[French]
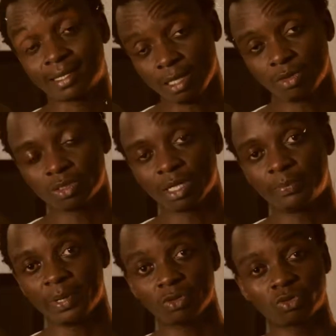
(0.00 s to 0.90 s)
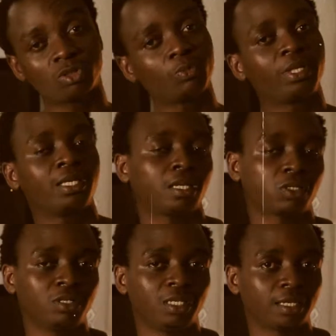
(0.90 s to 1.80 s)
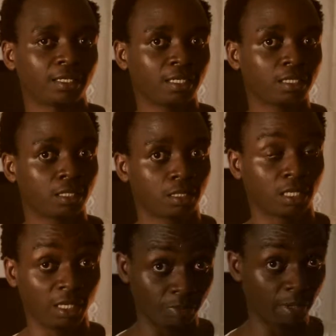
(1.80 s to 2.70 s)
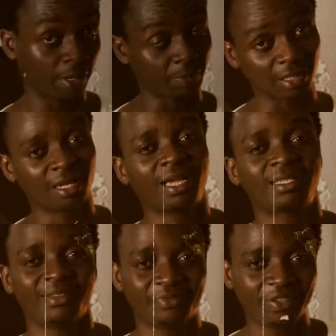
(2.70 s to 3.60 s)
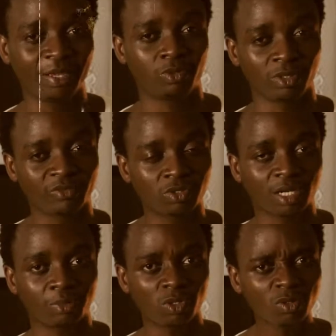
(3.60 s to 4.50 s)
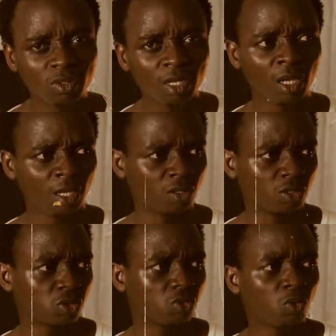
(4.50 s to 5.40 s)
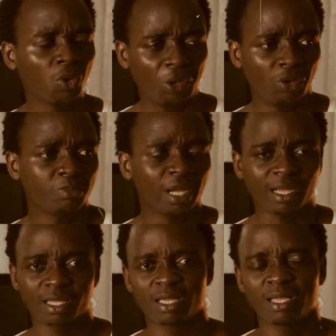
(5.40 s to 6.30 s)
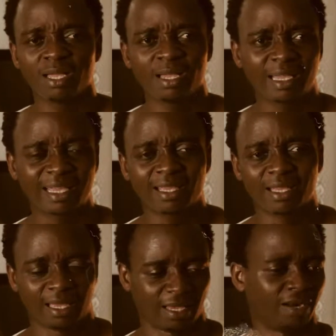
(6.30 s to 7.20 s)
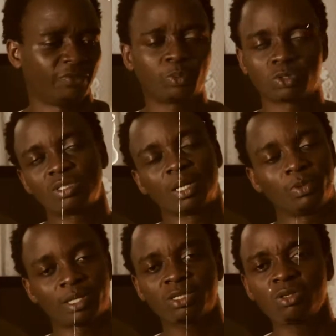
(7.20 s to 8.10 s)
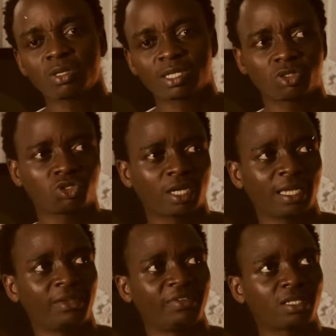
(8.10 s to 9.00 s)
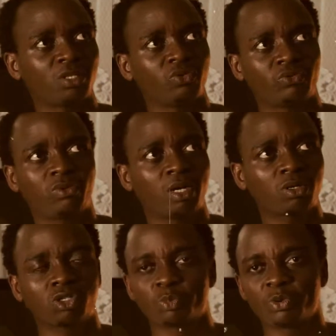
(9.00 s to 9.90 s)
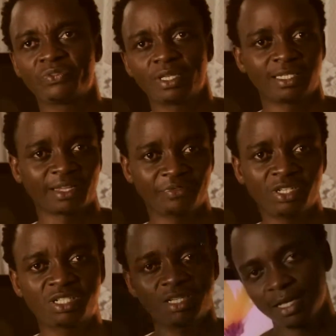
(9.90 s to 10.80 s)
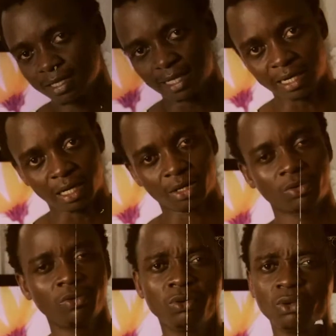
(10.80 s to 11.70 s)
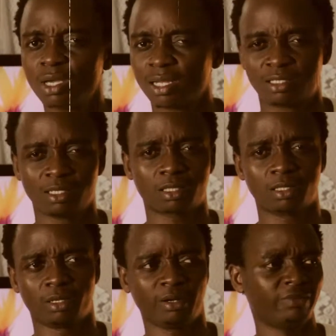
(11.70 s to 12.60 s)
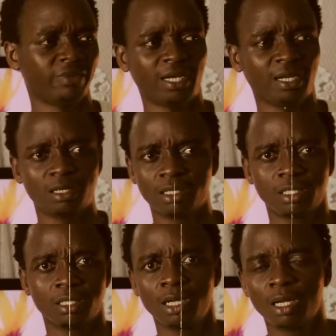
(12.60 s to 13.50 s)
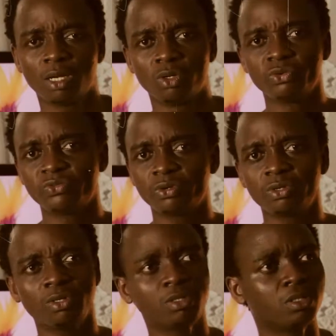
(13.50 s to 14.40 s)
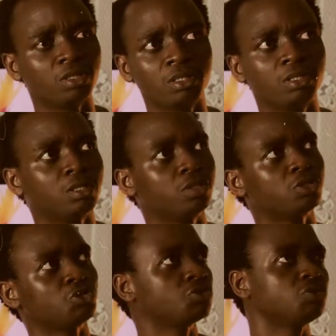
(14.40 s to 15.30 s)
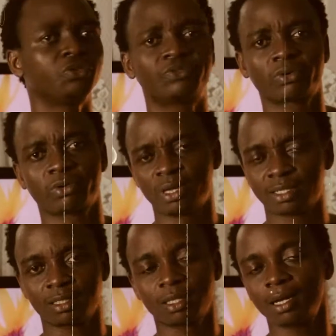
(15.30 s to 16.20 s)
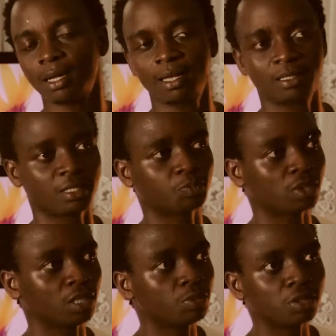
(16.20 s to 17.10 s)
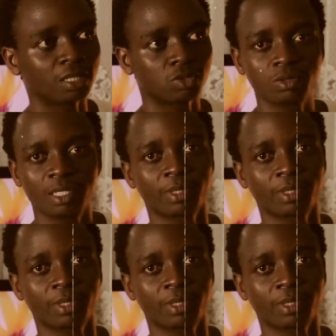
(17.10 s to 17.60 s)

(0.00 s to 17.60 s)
très longtemps par le taux de pénétration d'Internet, qui même à présent est assez faible au niveau du Cameroun. Donc du coup, une marque elle vous pose une simple question. Qu'est-ce que je gagne à investir sur vous alors que je peux faire des affiches dans la rue et à dire que ah, voilà, euh, le nouveau euh, jus de fruits, etc. est disponible dans tous les